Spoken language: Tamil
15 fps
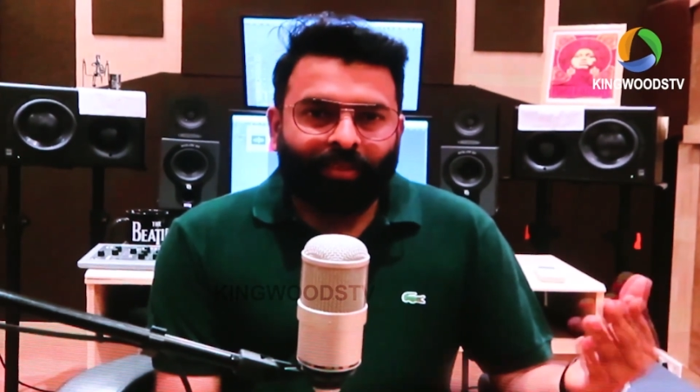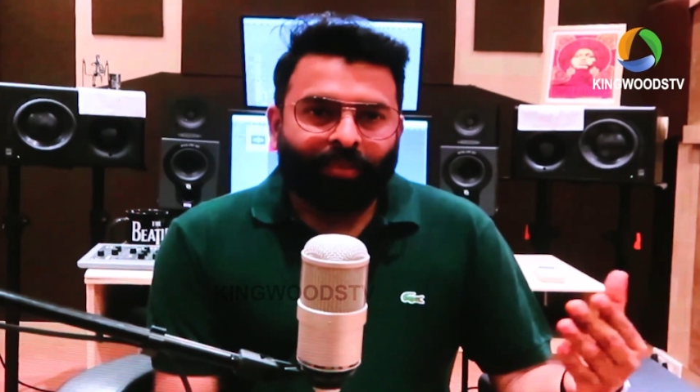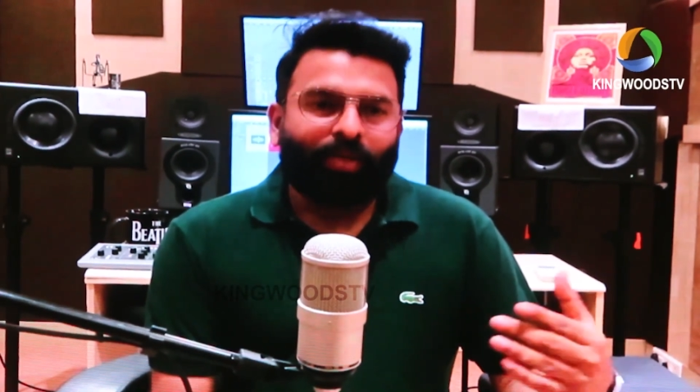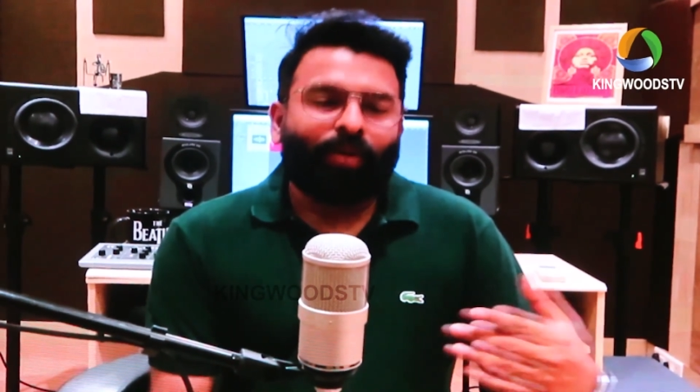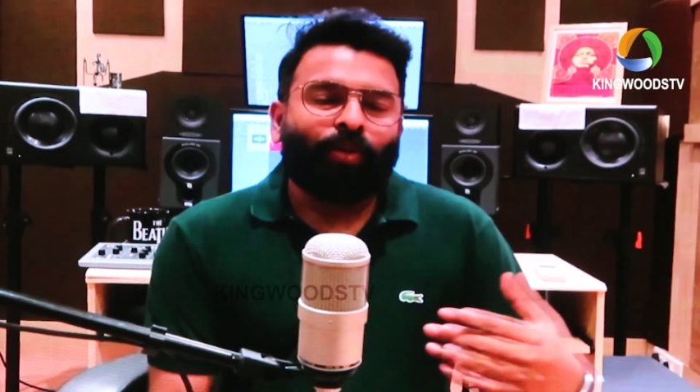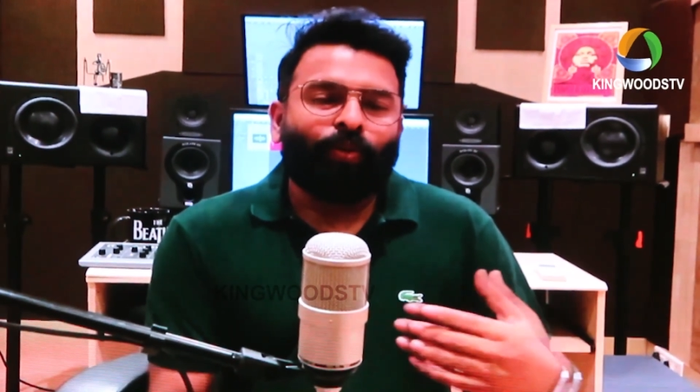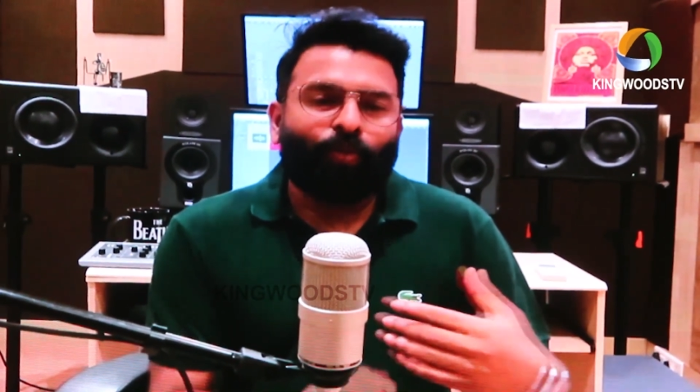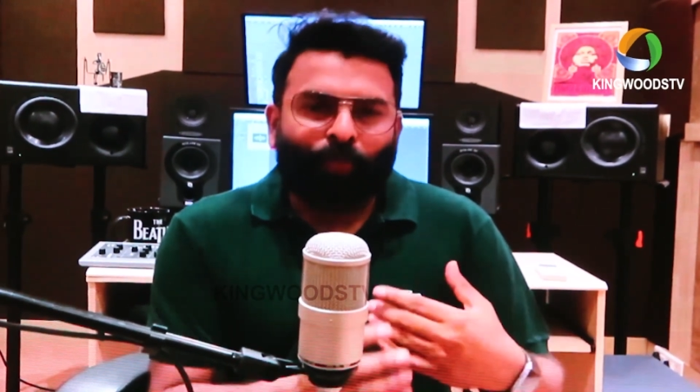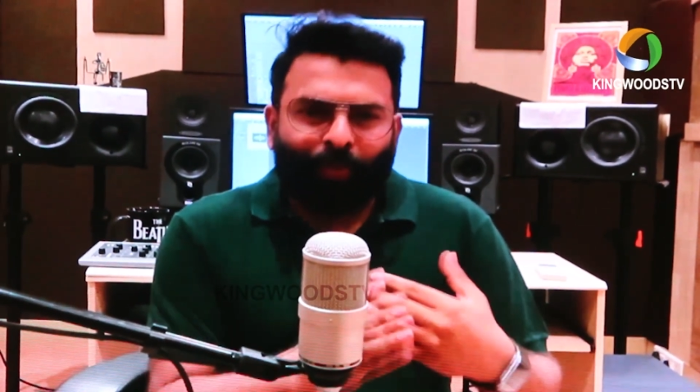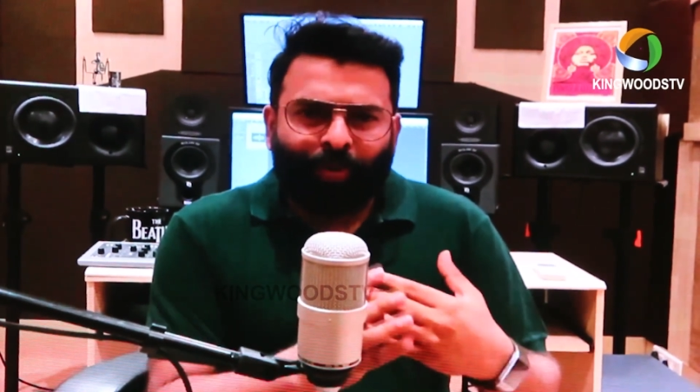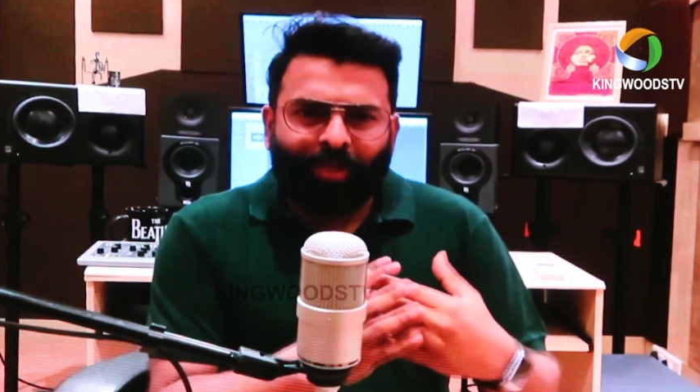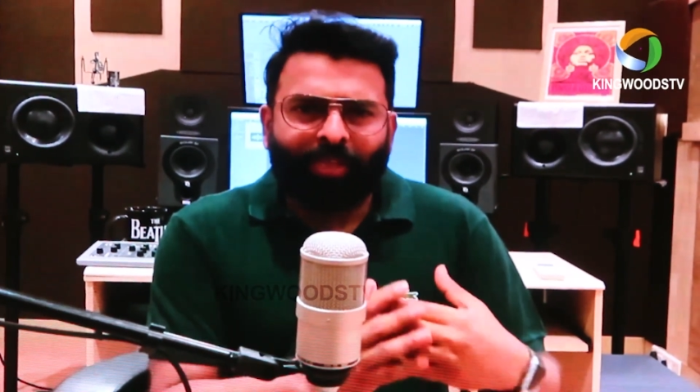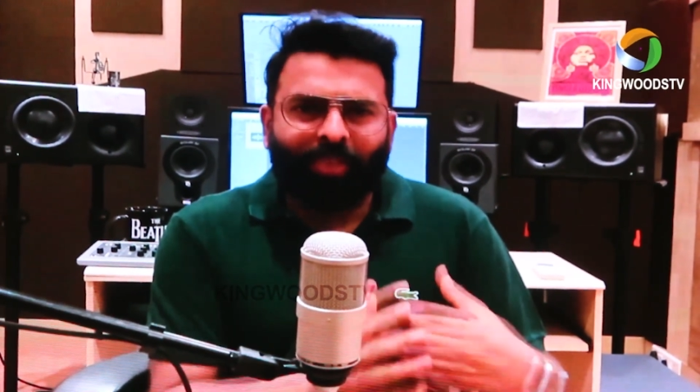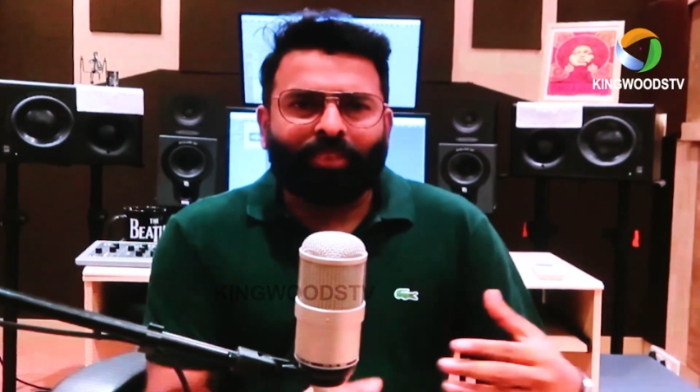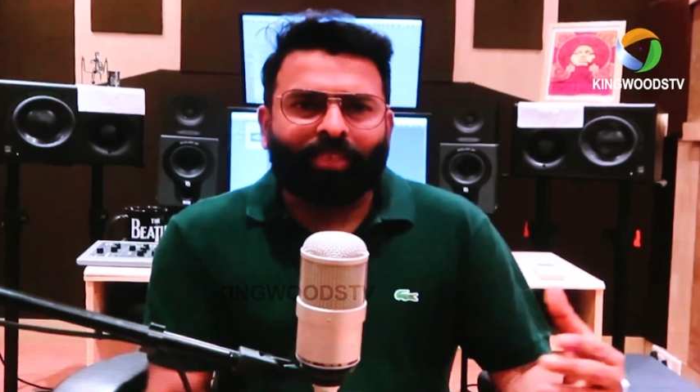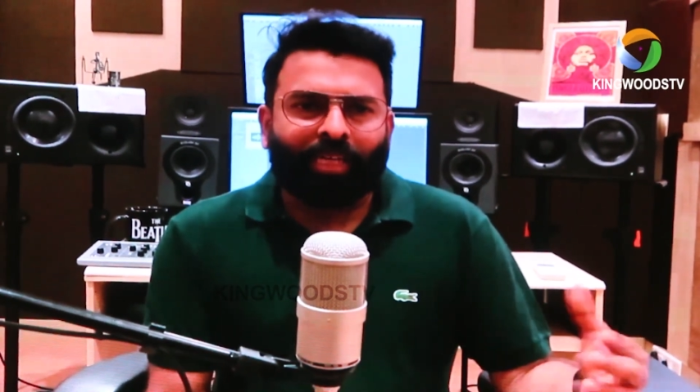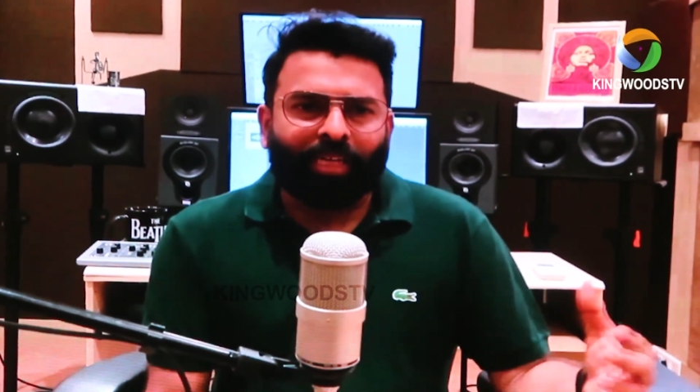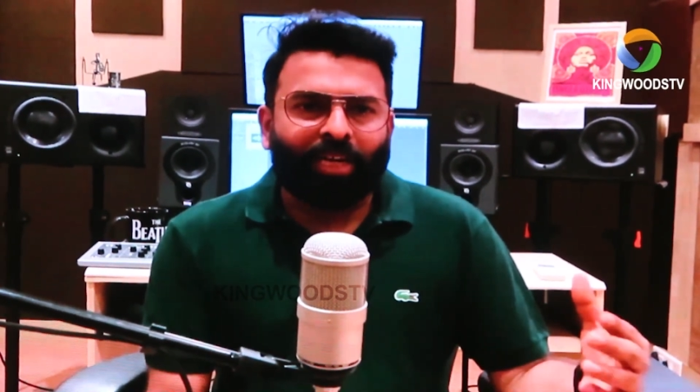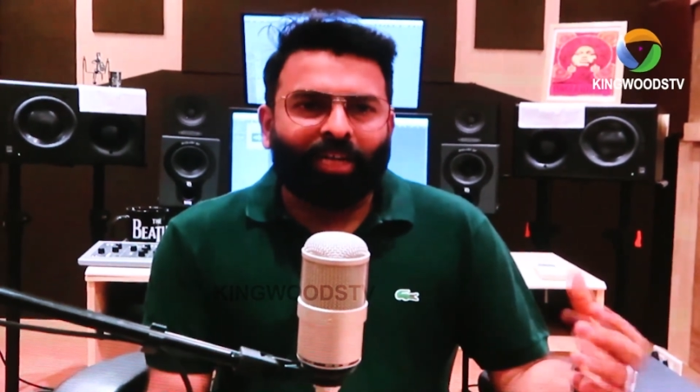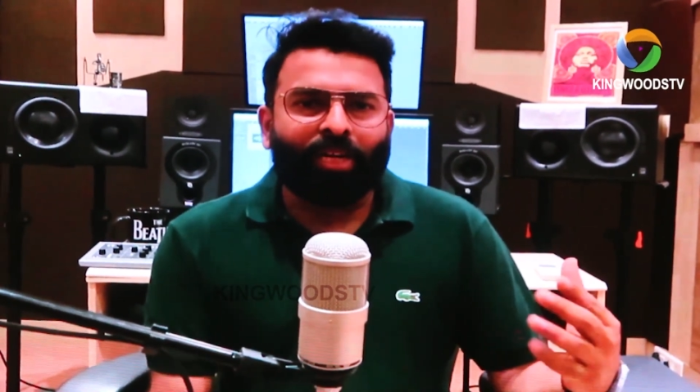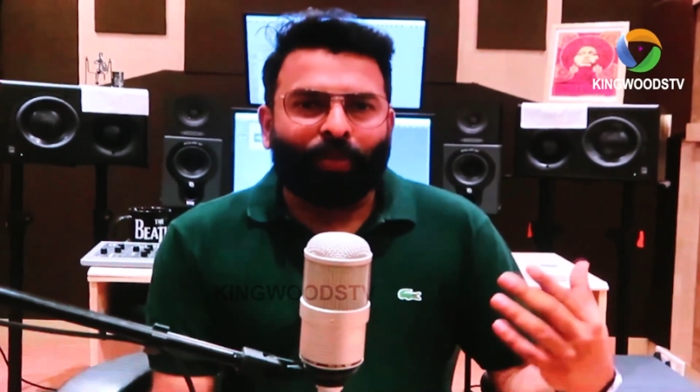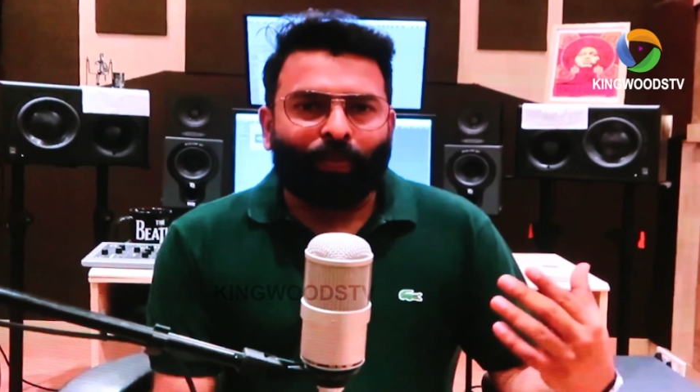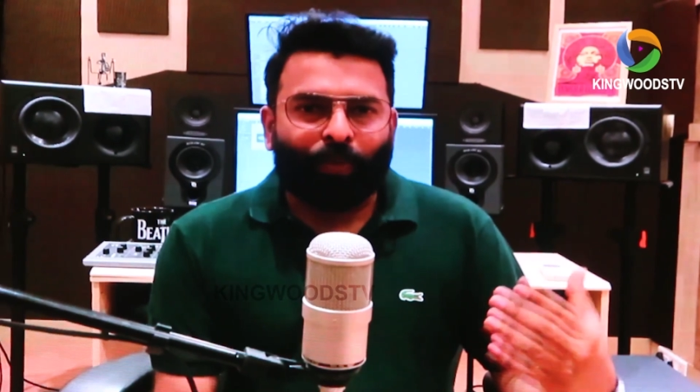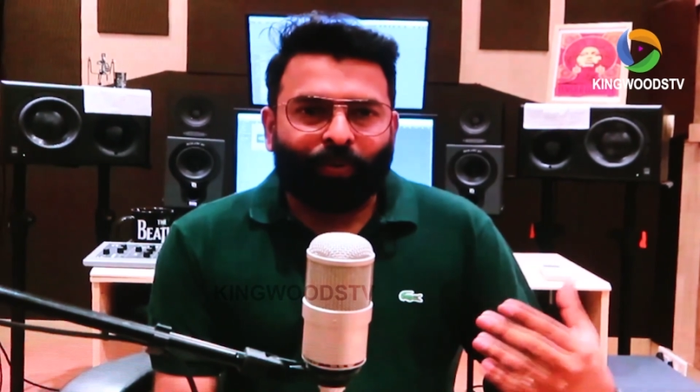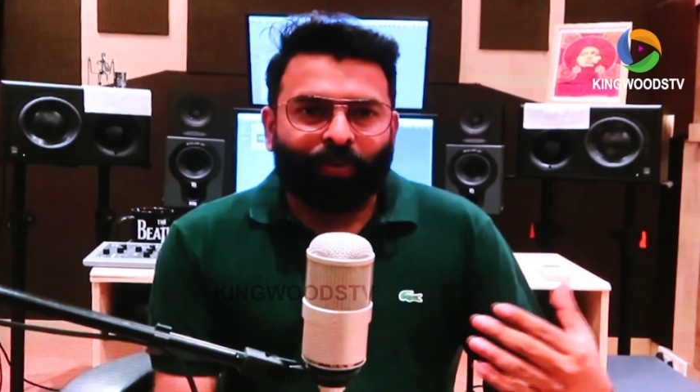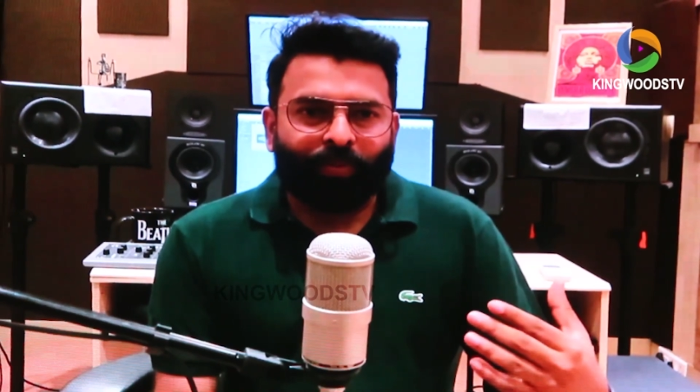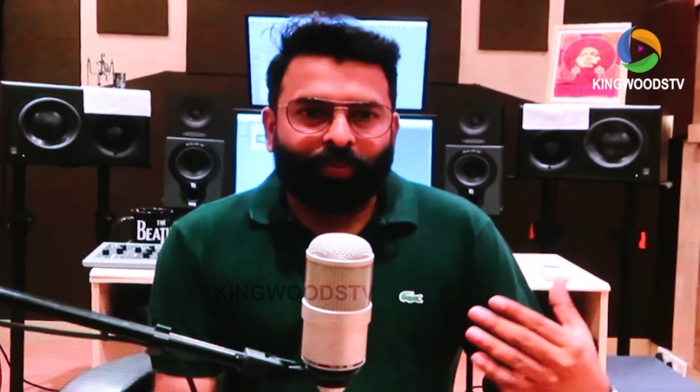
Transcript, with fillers: அது ஒரு பெரிய ஸ்ட்ரகிளுக்கு அப்புறம்